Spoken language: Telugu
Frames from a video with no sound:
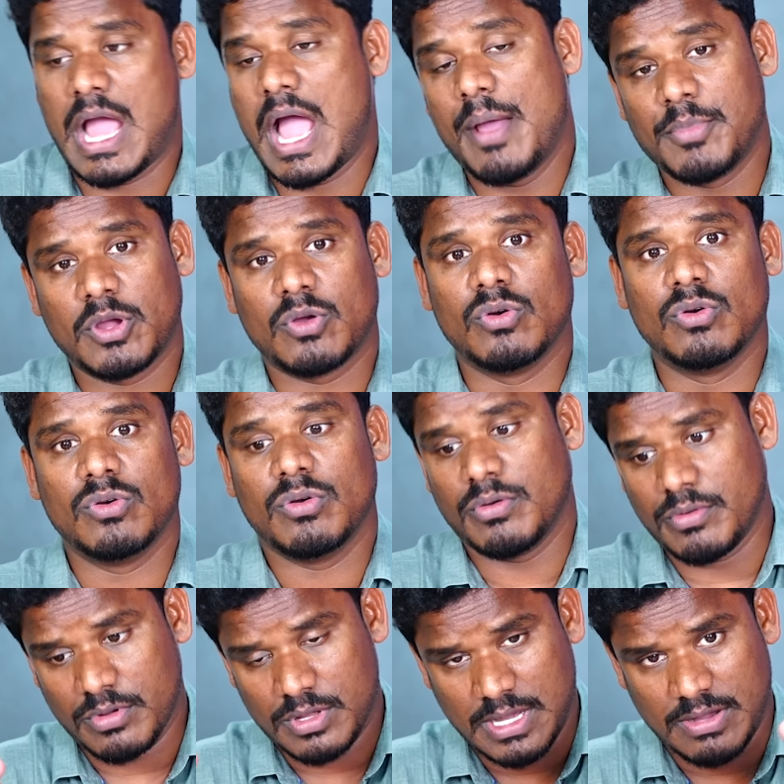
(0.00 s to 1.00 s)
ఆమెకు
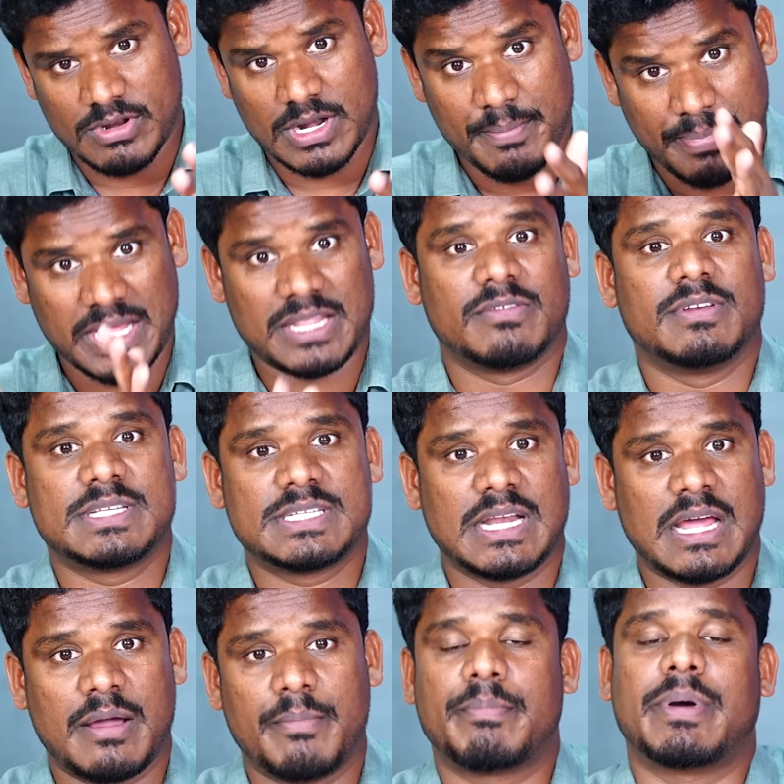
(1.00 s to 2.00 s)
ఏమైనా పదవి
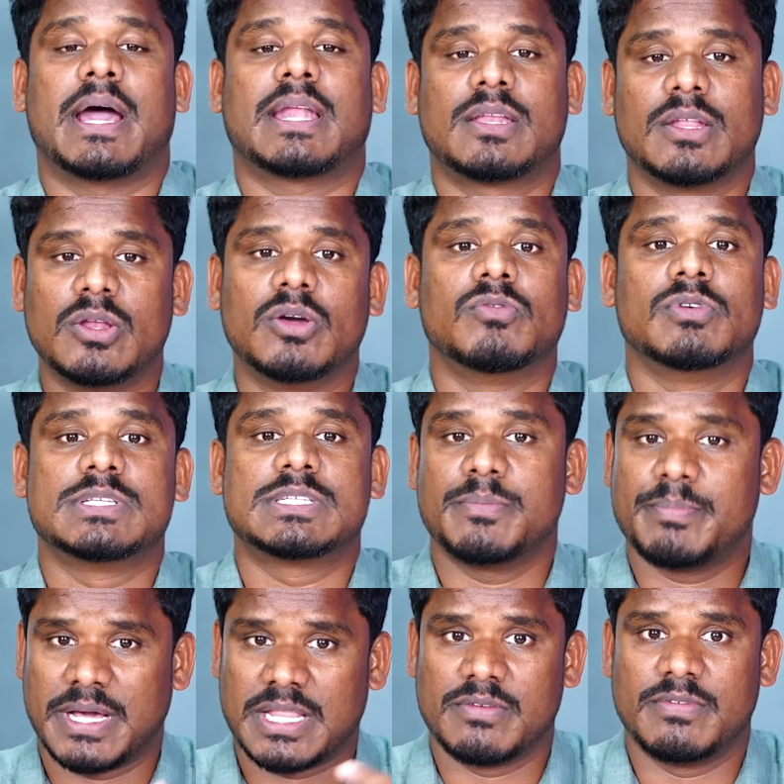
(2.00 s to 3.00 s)
ఇచ్చినా పార్టీలో ఉంచి
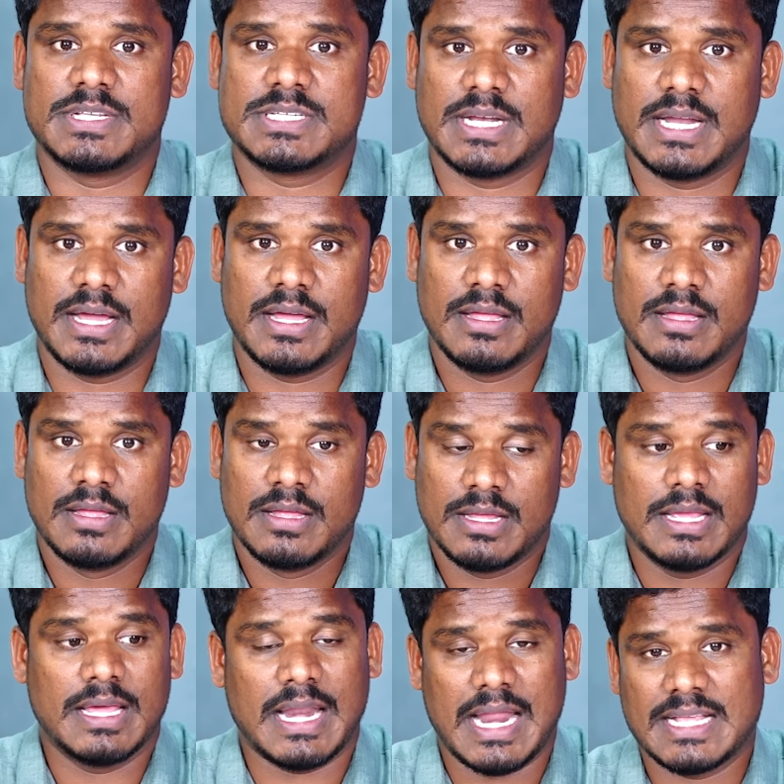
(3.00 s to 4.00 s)
పదవి ఇచ్చినా
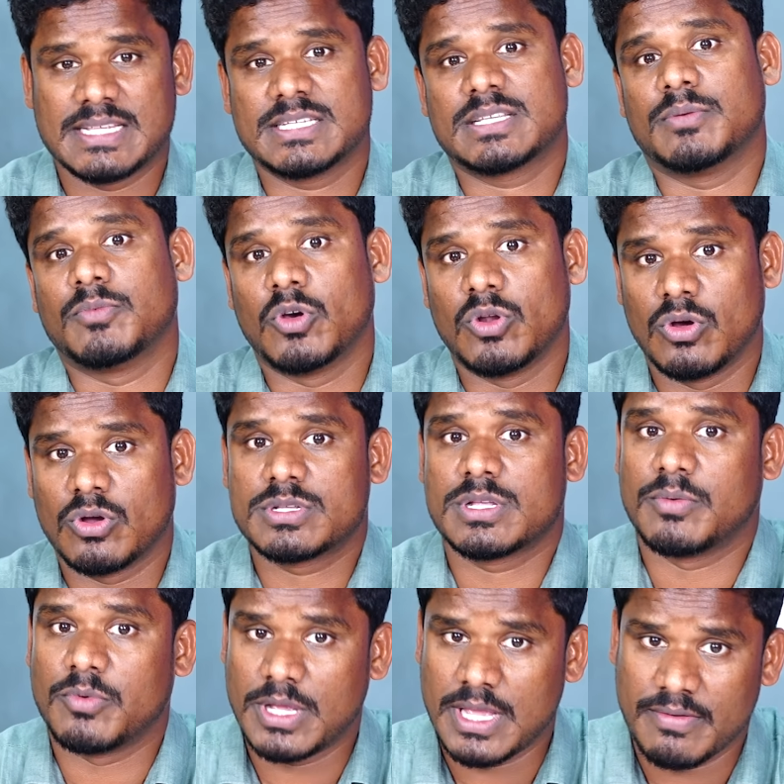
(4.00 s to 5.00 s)
ఏ రాజ్యసభ
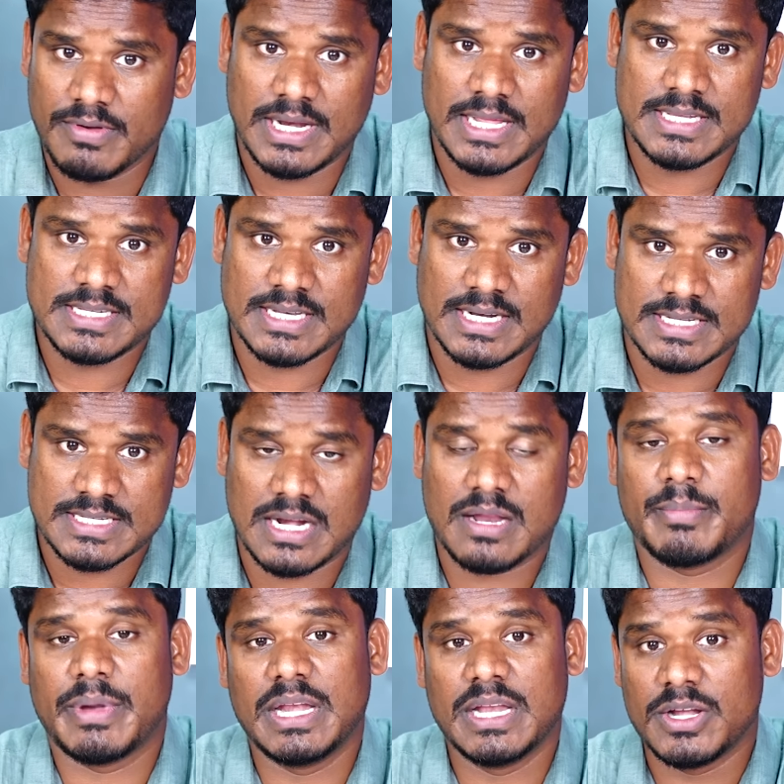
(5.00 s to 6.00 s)
లోక్సభ ఏమైనా ఇచ్చినా సరే
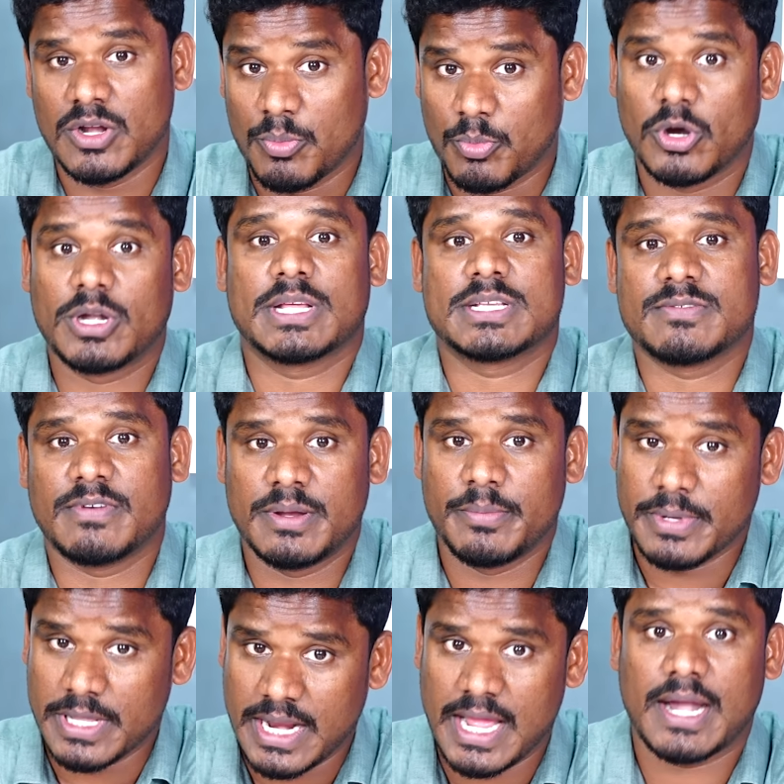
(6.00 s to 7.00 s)
మళ్ళీ నెపోటిజం అని
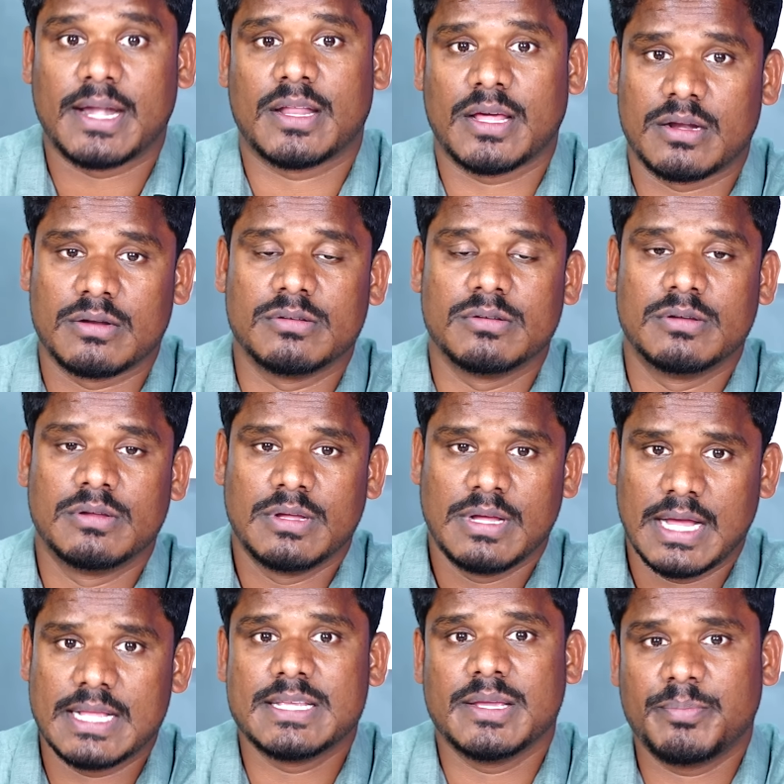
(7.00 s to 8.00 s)
మీరే అంటారు
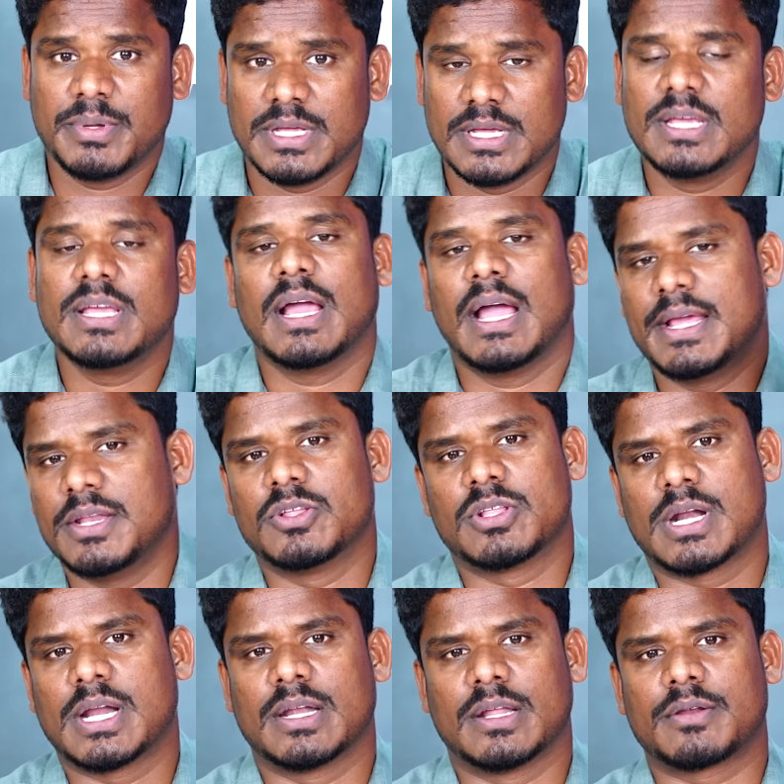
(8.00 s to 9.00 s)
అని చెప్పి ఆయన
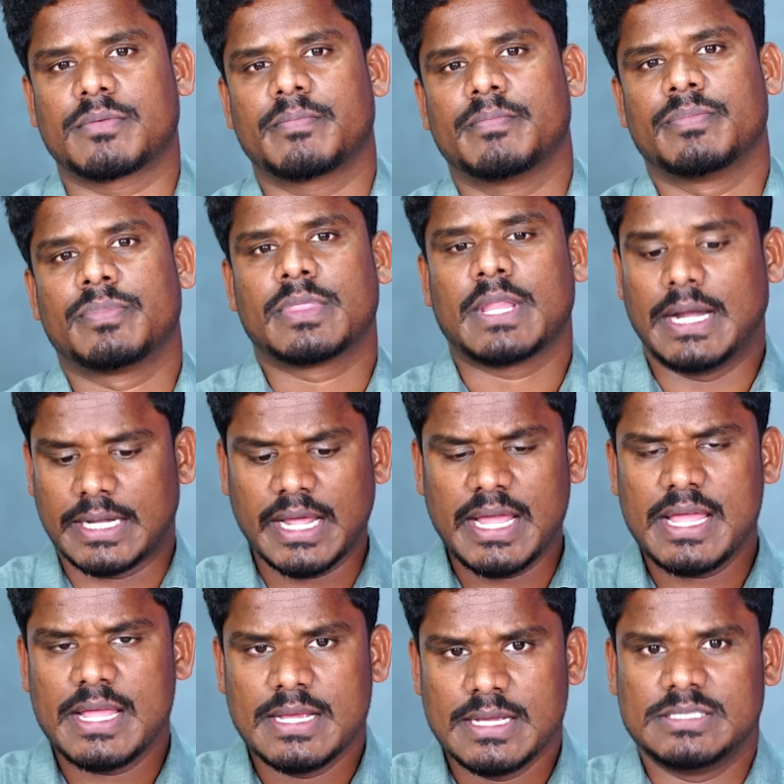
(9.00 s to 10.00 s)
ఎదురు అన్నారు అంటే
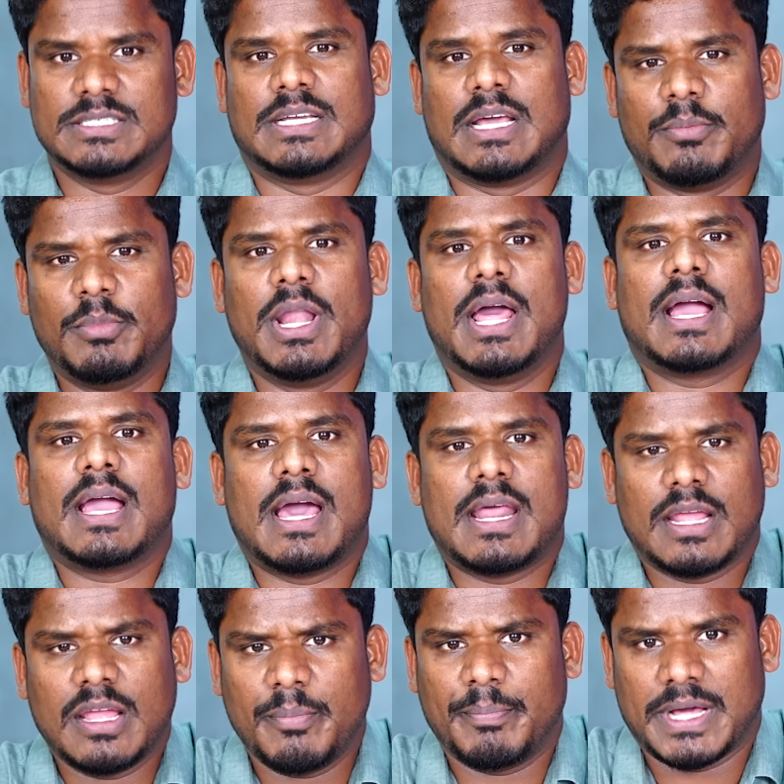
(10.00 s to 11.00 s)
షర్మిల
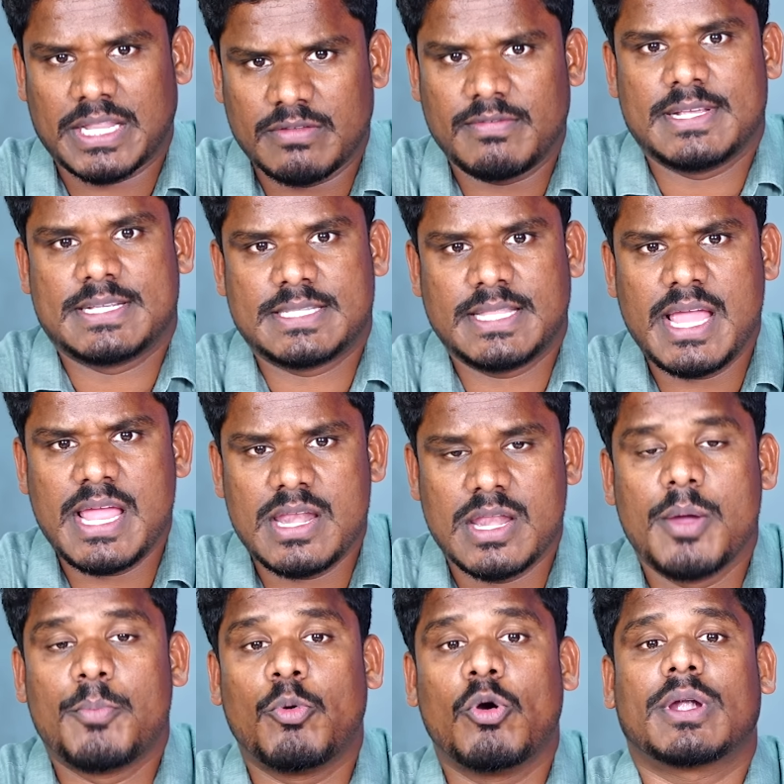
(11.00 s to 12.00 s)
గారికి పదవి ఇస్తే
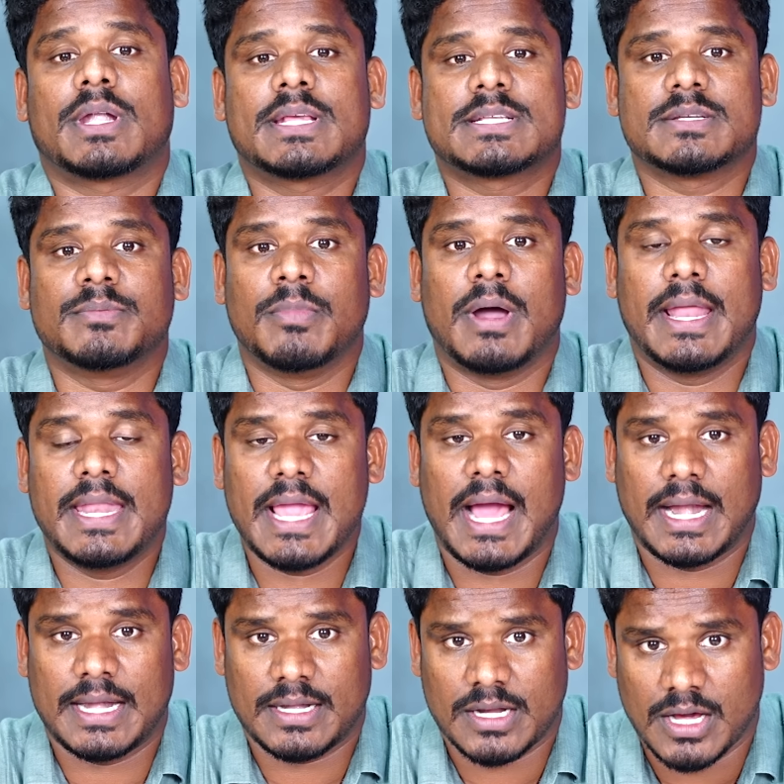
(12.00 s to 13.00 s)
నెపోటిజం అని
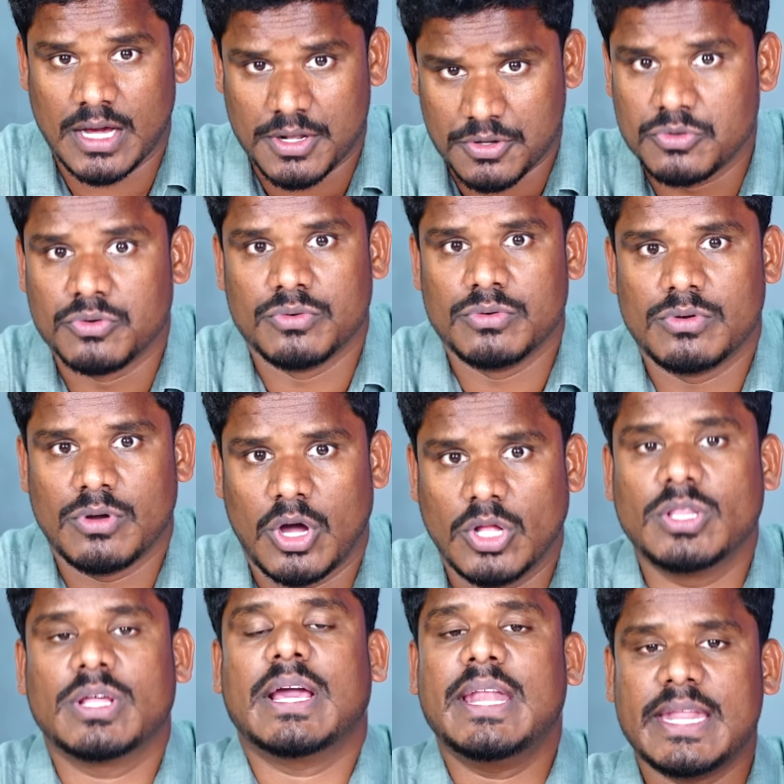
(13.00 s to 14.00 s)
అంటారు
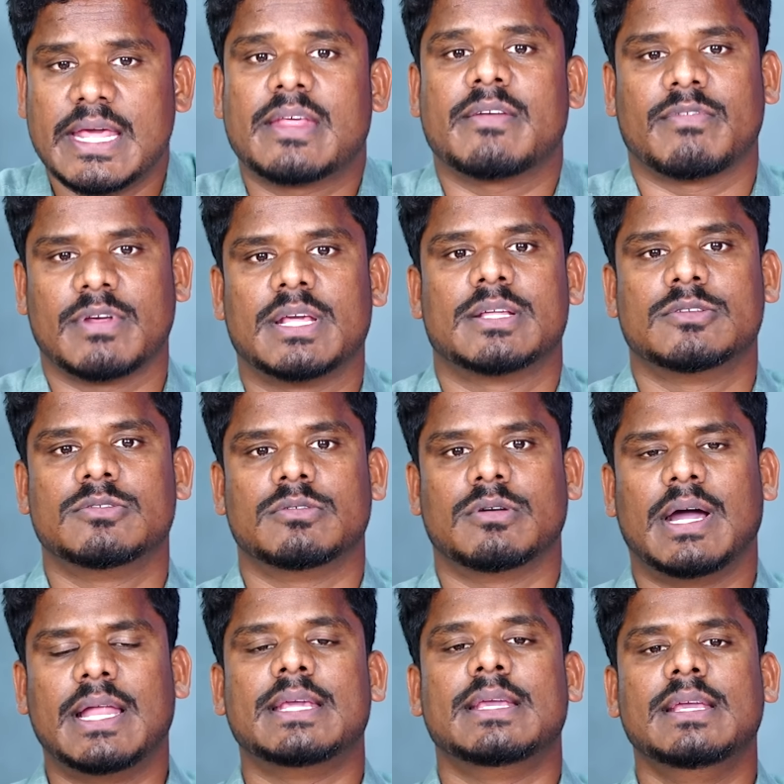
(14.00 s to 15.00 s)
అందుకని నేను ఇవ్వలేదు
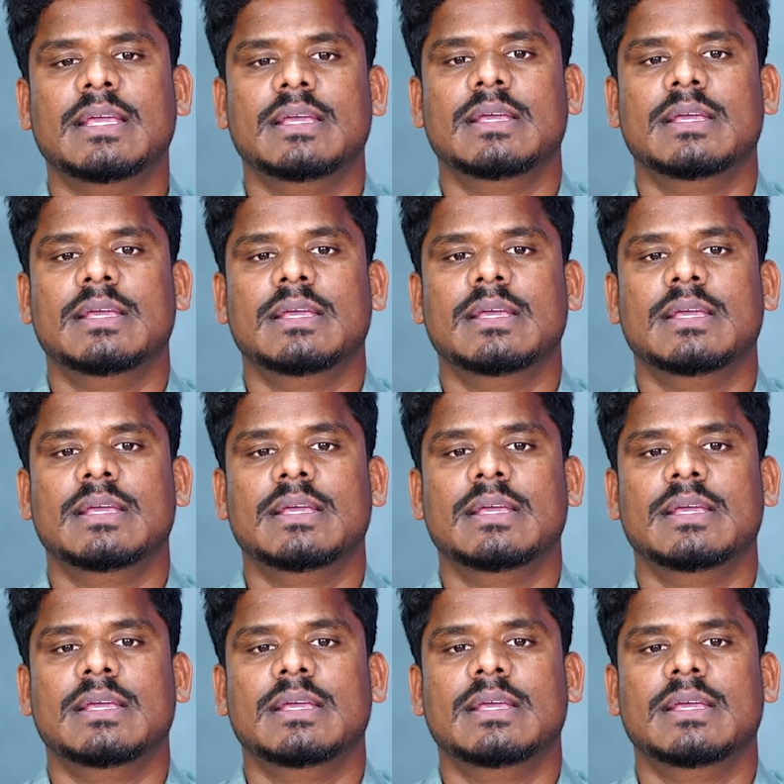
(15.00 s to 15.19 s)
అని